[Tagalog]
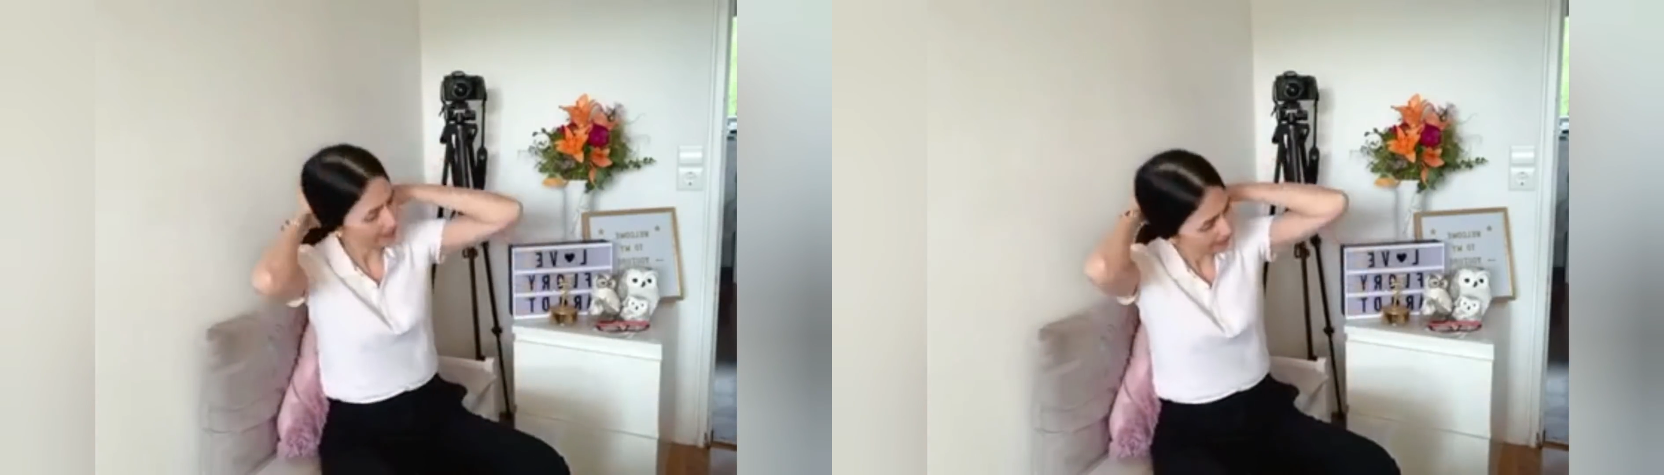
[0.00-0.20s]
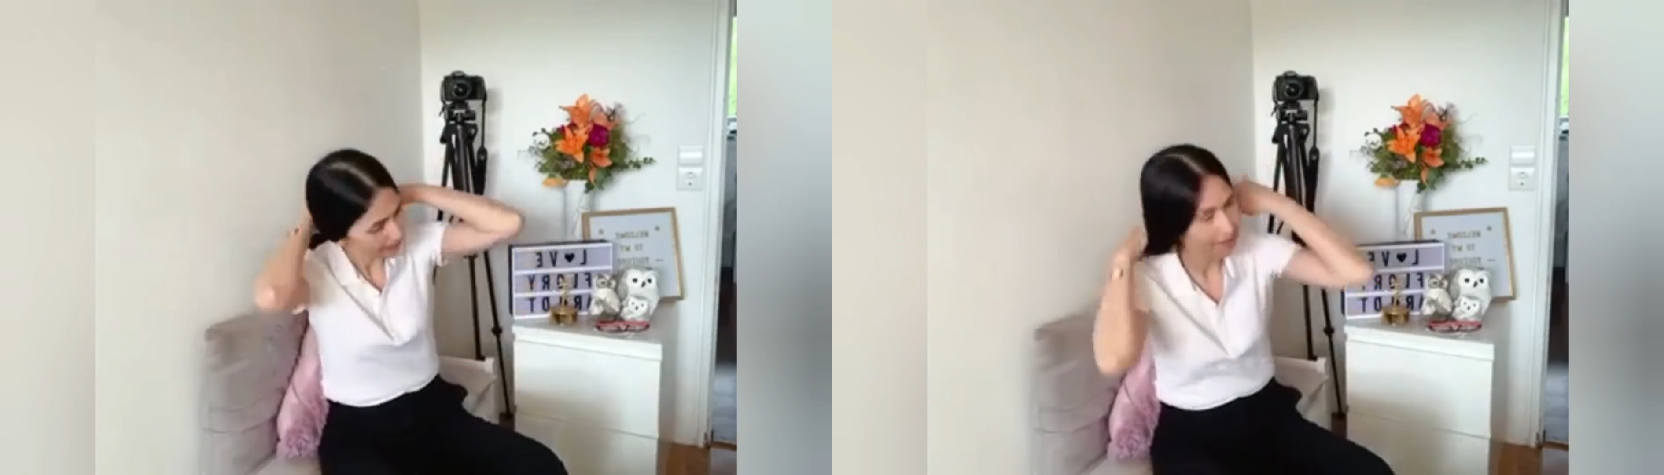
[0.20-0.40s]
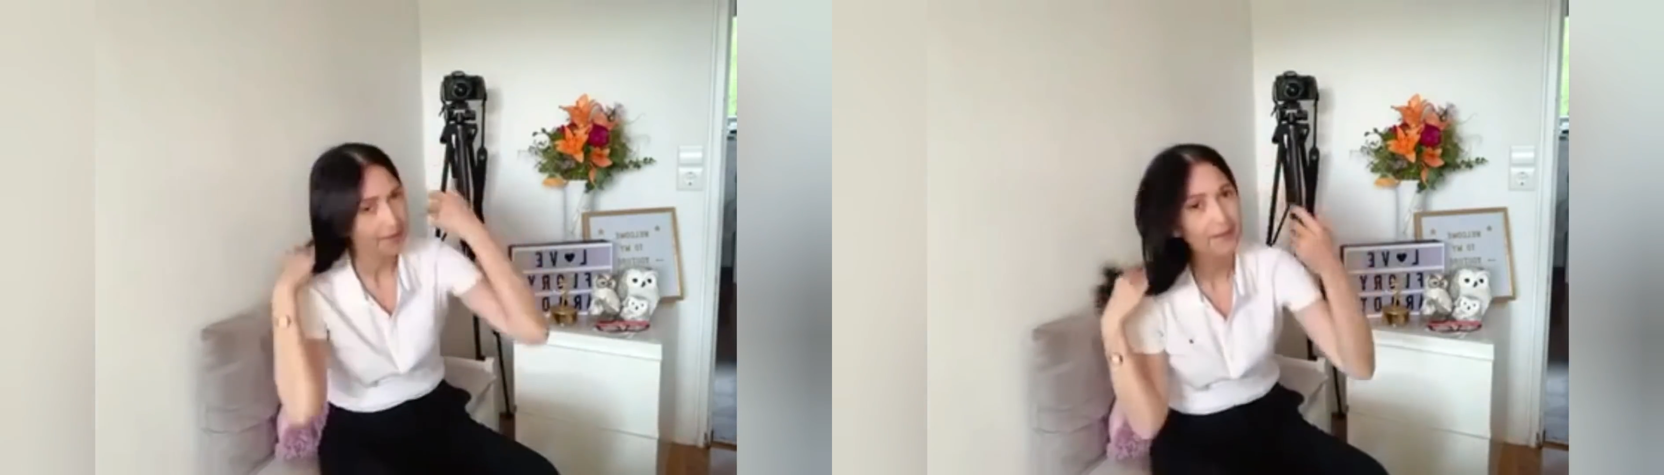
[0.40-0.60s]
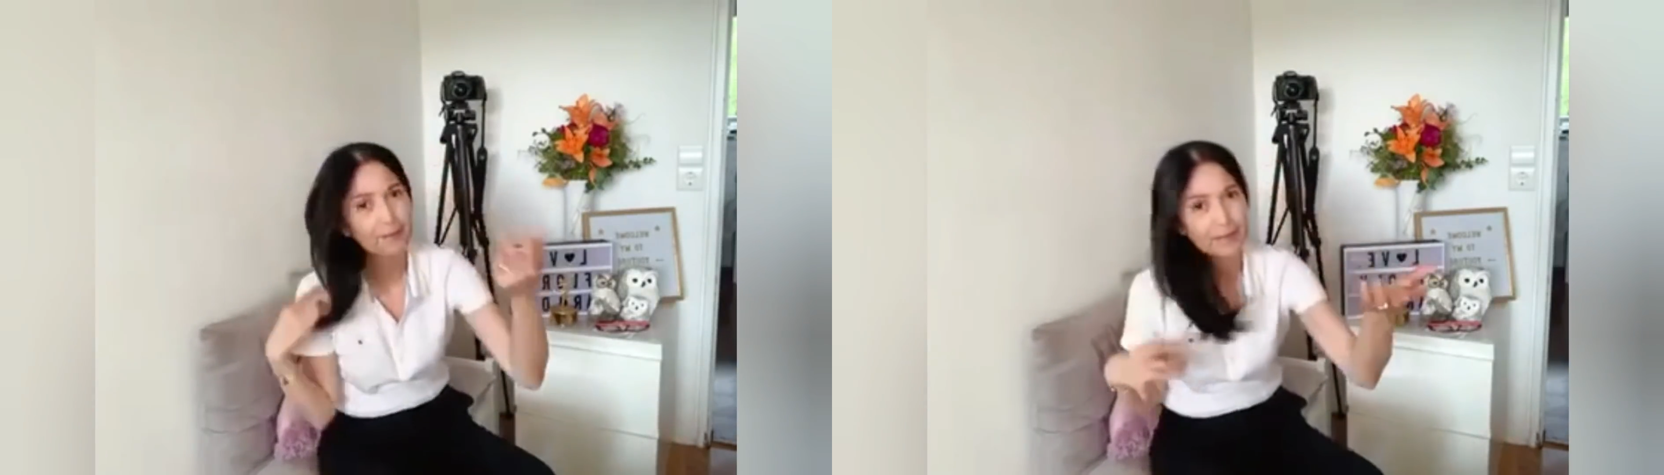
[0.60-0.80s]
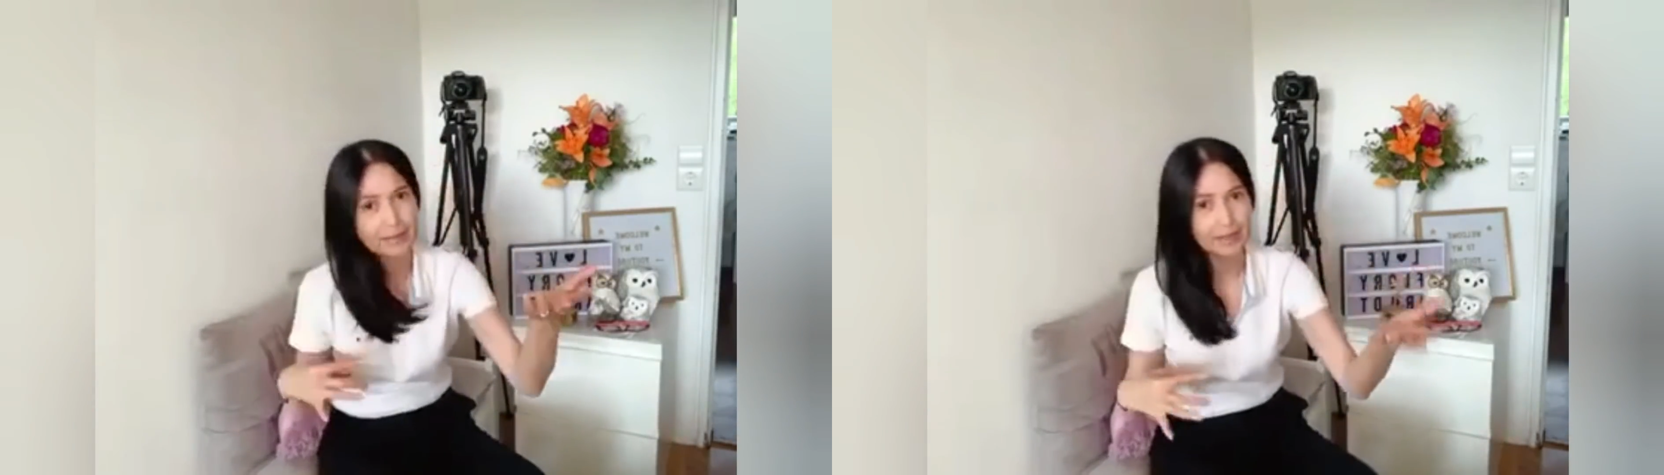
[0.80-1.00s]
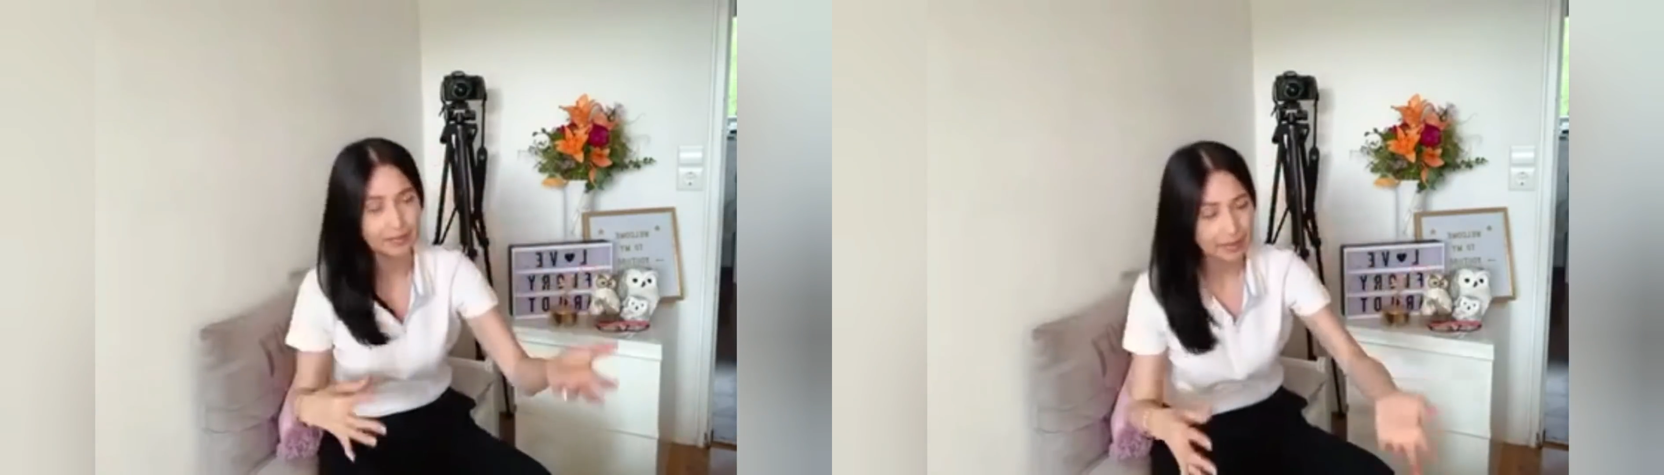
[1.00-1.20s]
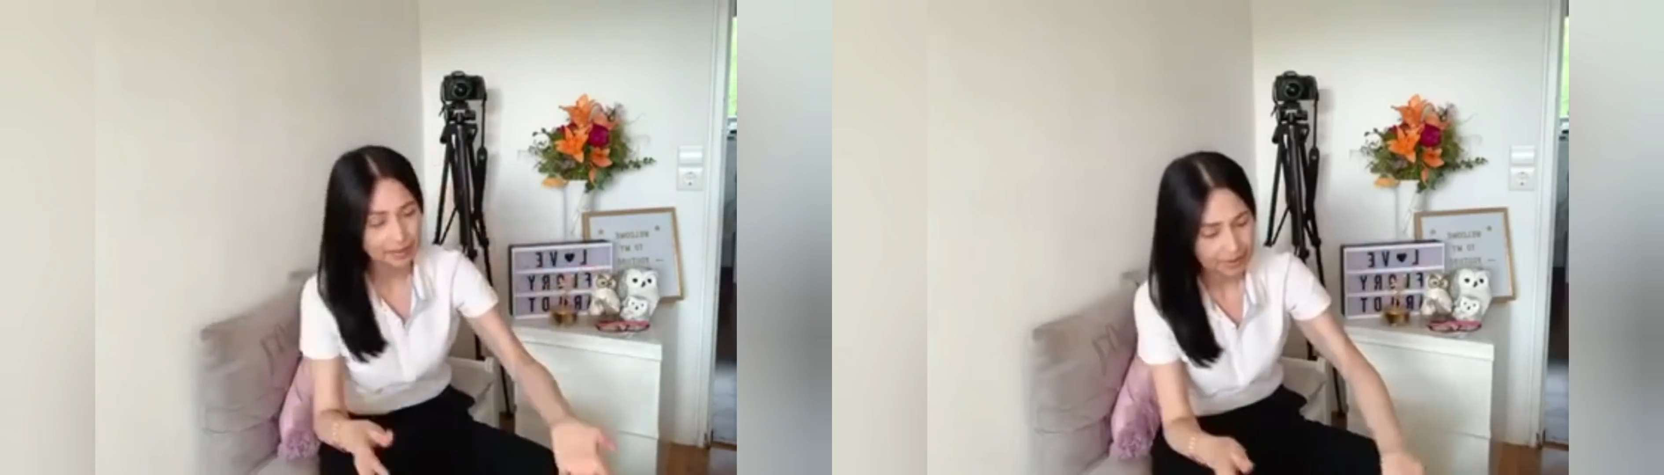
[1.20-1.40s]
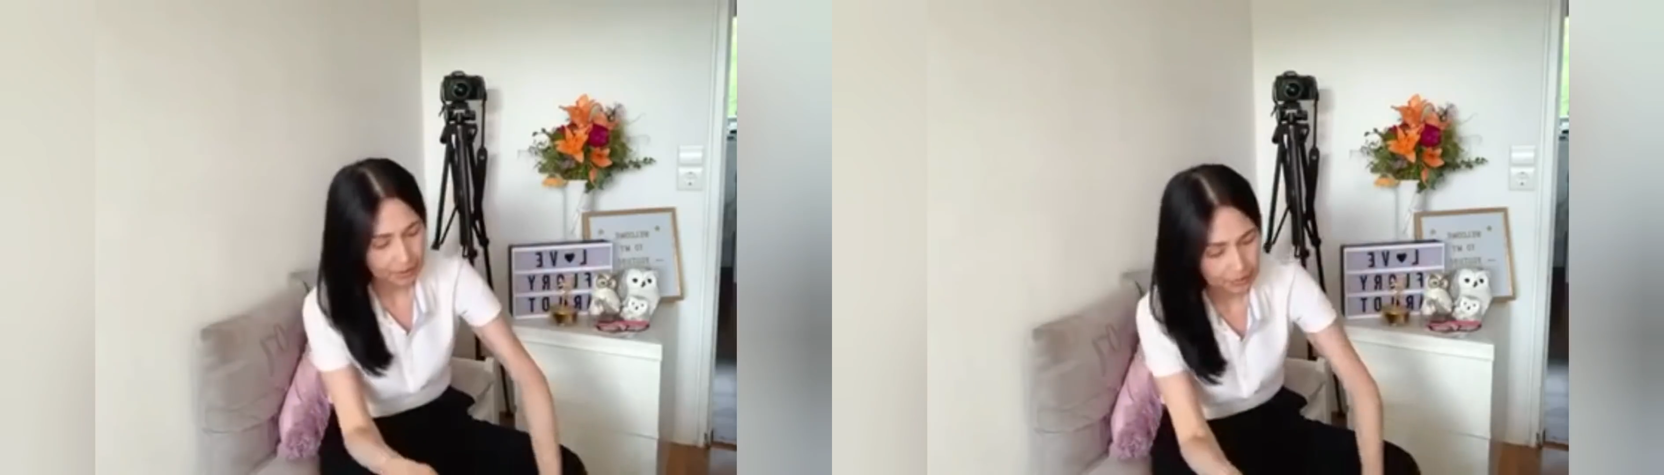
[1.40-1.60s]
dahil pandemic
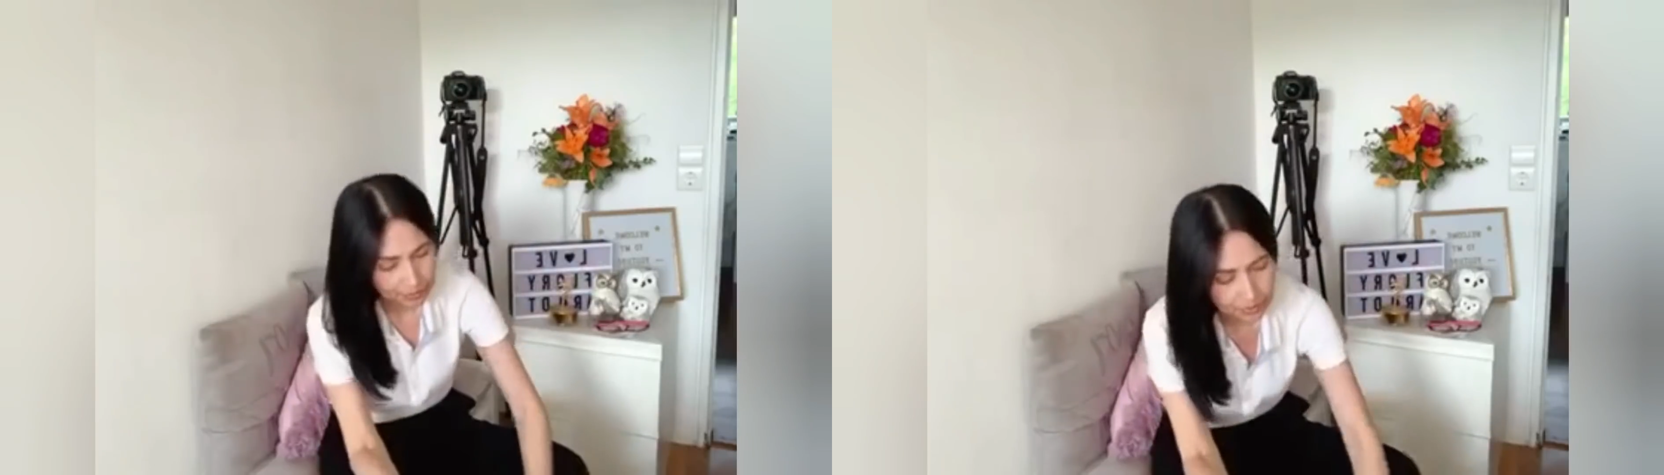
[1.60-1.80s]
na yun.